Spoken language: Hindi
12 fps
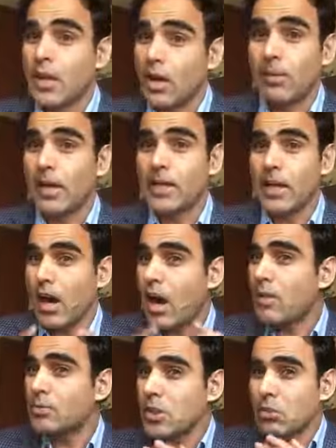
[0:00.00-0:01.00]
कि हमारी
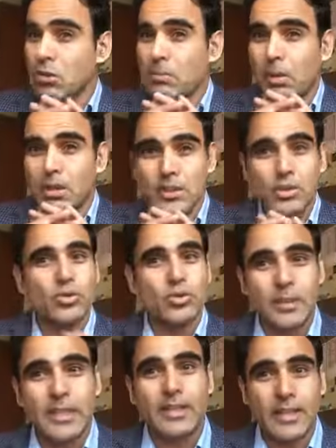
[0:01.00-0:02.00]
आपसे कोई पर्सनल
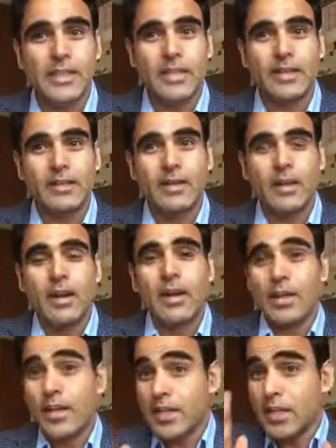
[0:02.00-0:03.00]
दुश्मनी नहीं है
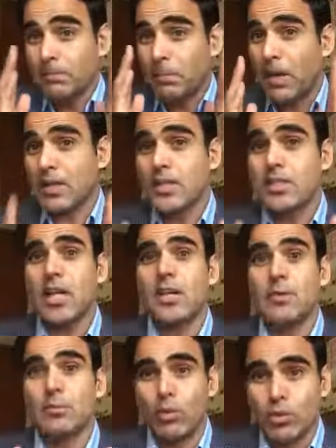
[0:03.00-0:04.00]
लेकिन
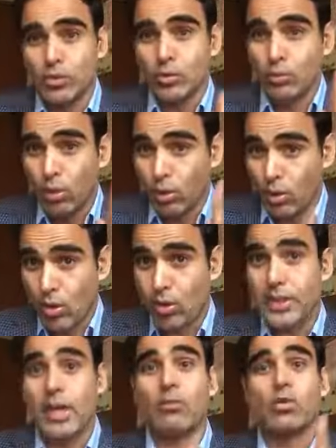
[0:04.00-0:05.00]
पाकिस्तान में मौजूद वो
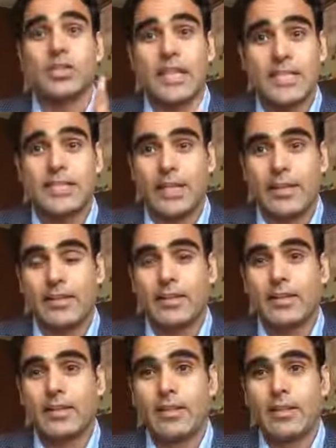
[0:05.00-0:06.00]
लोग या वो संस्थाएँ
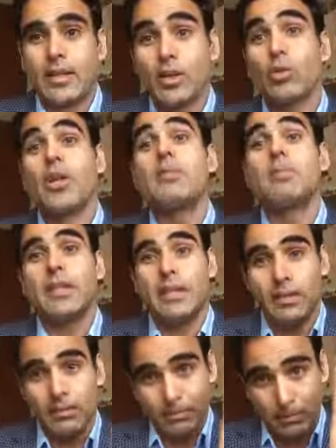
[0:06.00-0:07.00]
इंक्लूडिंग
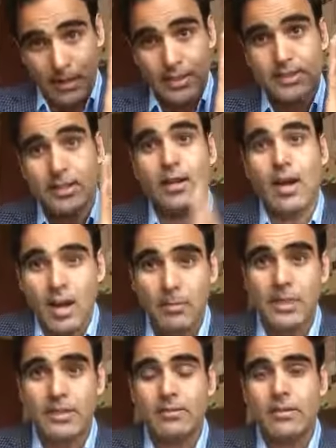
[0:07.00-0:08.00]
पाकिस्तान
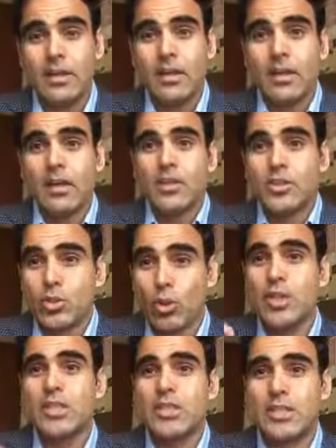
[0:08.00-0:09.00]
आर्मी
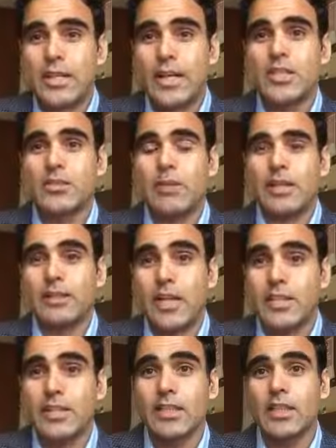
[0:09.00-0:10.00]
जो इस देश में
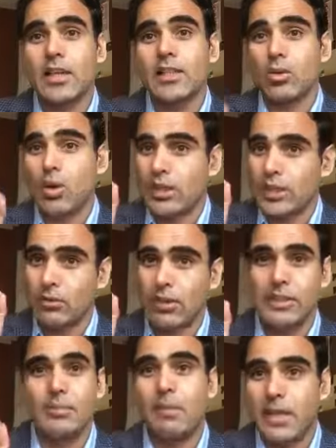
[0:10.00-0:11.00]
दहशतगर्द और
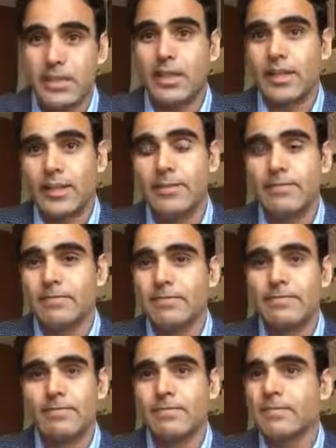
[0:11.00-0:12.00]
आतंकवादी भेज रहे हैं
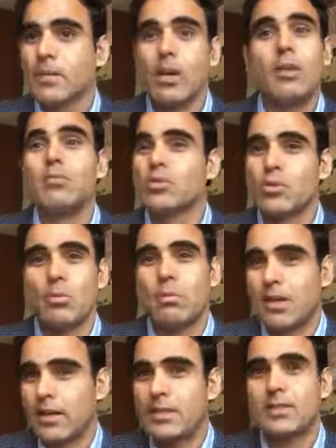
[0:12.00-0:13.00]
हम उसको
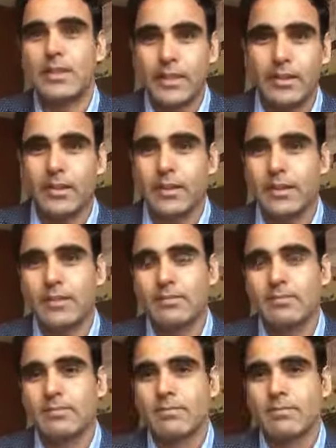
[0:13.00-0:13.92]
बर्दाश्त नहीं करेंगे